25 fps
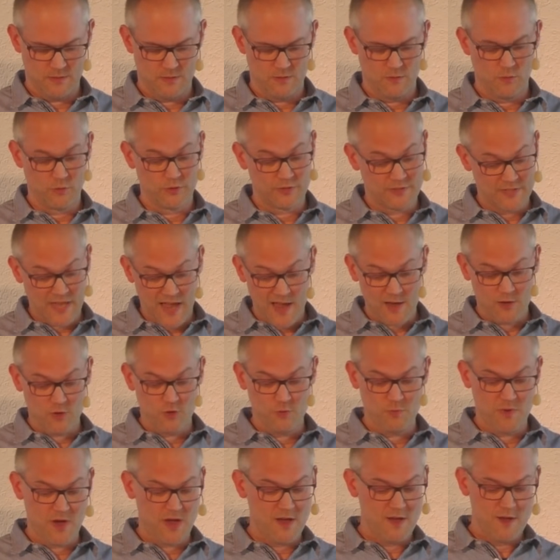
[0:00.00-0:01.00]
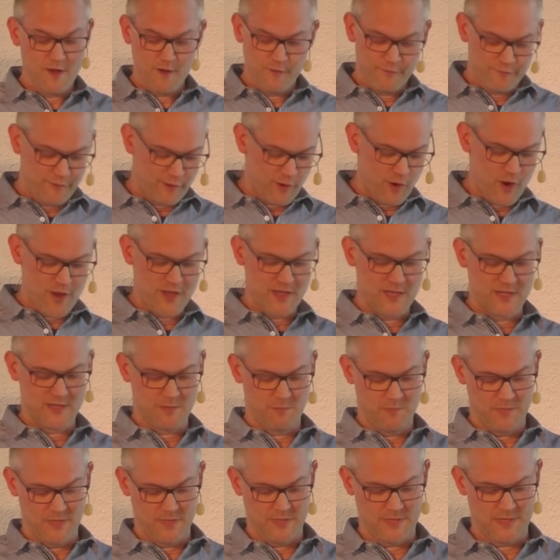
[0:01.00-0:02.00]
Und darüber freue ich
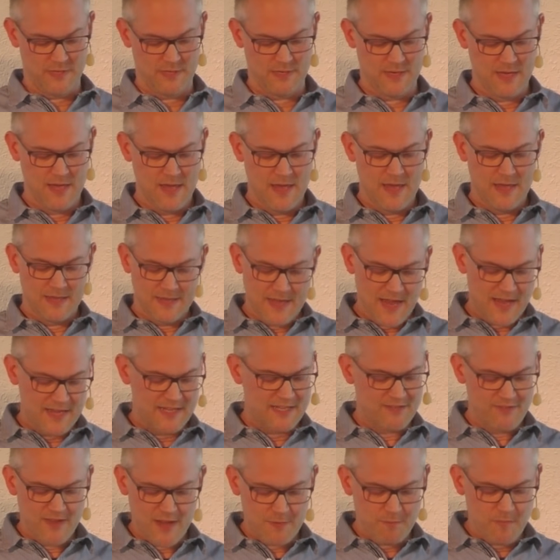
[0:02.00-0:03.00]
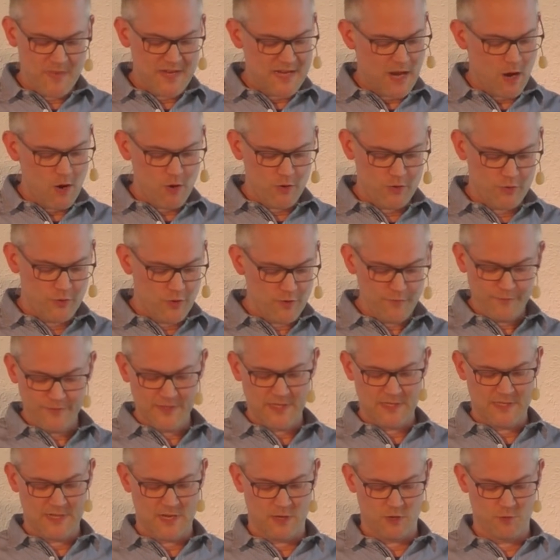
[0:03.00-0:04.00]
mich. Ja, ich werde mich auch
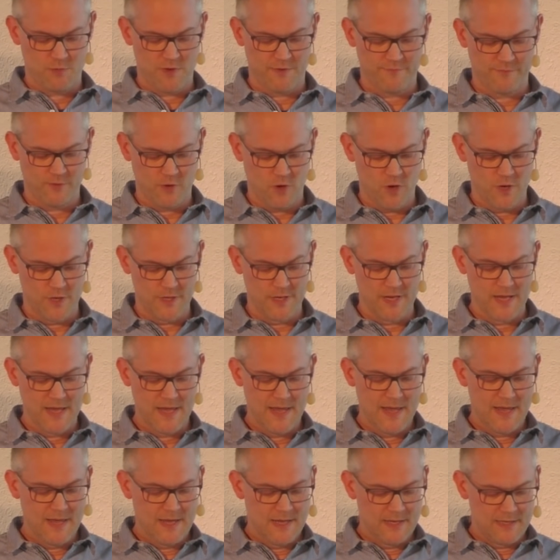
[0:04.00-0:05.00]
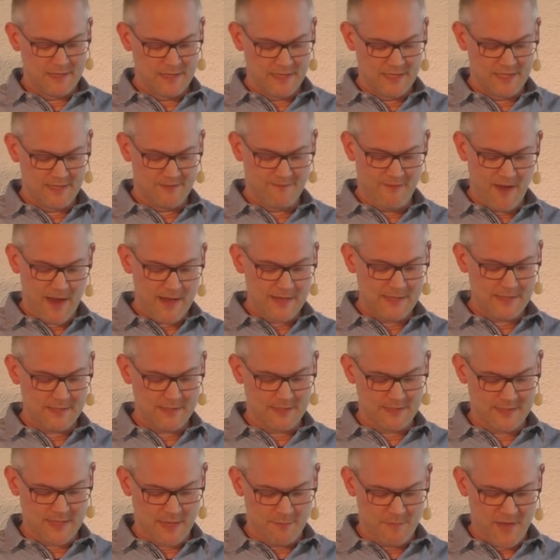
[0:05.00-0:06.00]
künftig darüber freuen, denn ich weiß,
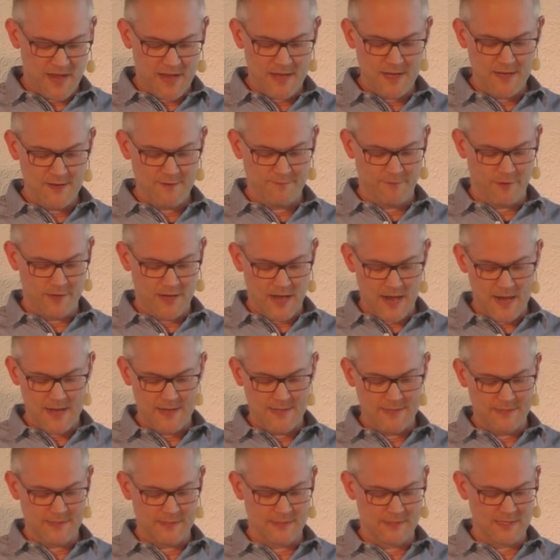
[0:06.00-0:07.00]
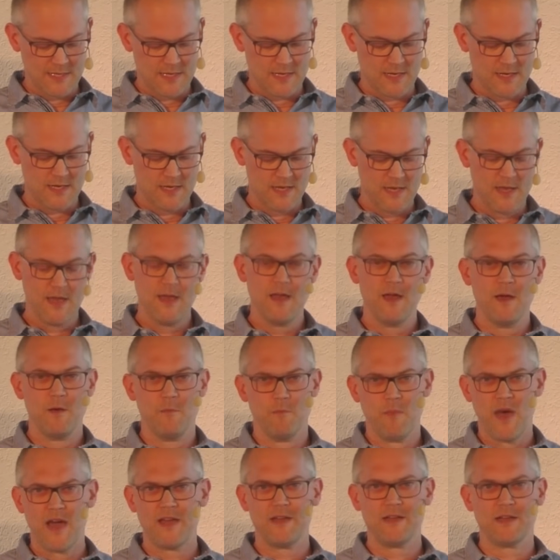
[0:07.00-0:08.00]
dass am Ende von all diesen Dingen
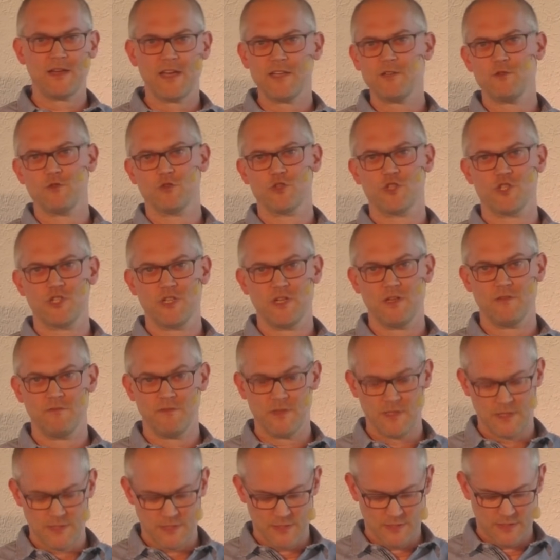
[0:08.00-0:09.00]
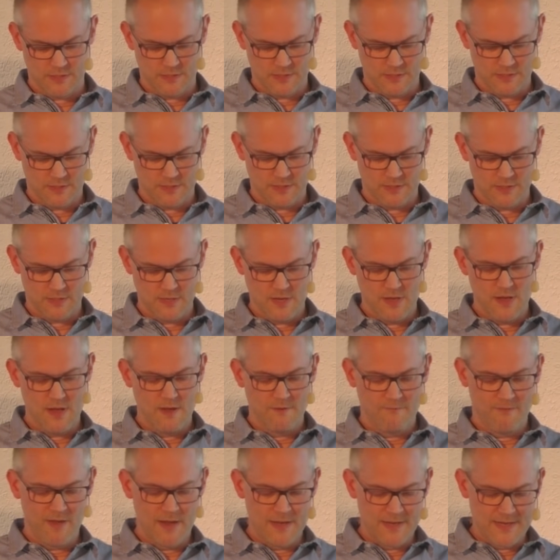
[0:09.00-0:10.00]
meine Rettung stehen wird.
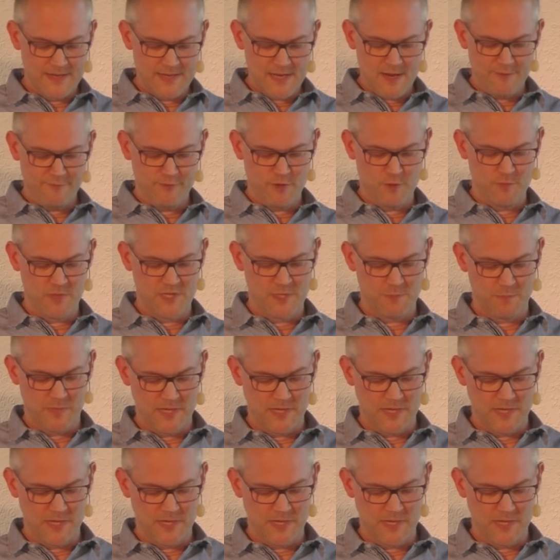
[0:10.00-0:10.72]
Weil ihr für mich